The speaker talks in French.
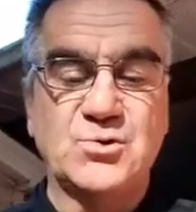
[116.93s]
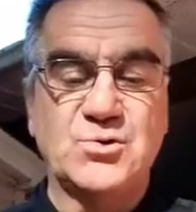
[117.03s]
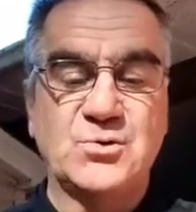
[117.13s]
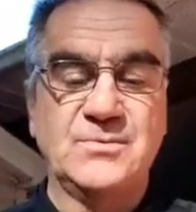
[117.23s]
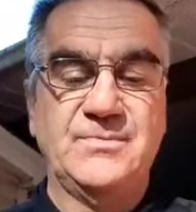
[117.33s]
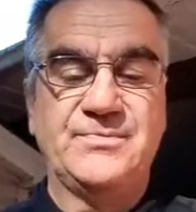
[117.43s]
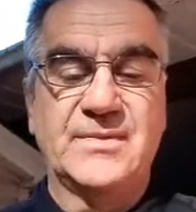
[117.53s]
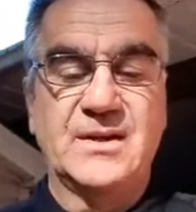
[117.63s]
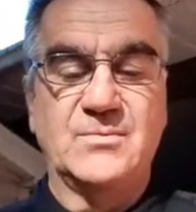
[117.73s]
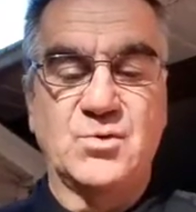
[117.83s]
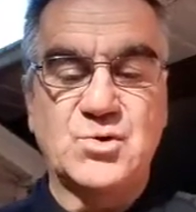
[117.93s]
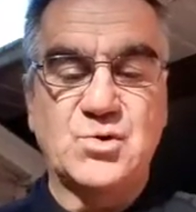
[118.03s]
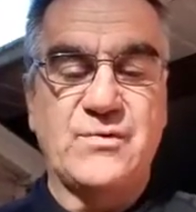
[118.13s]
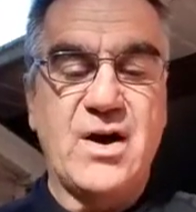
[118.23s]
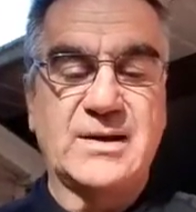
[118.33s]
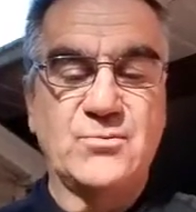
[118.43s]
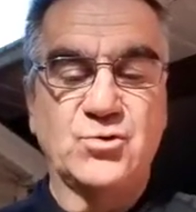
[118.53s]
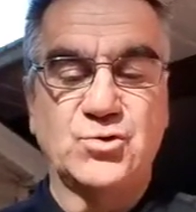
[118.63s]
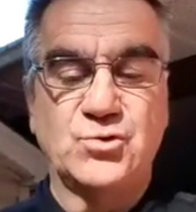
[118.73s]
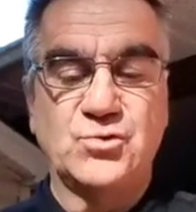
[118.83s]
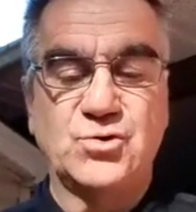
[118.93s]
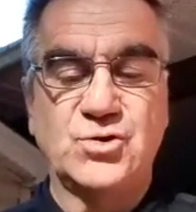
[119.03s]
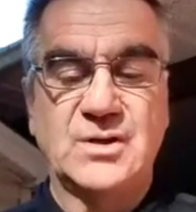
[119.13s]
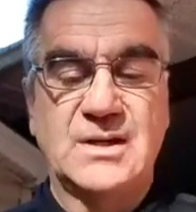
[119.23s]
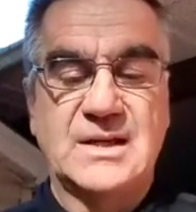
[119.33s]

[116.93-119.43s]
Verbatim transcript: Dieu mon sauveur et mon juge,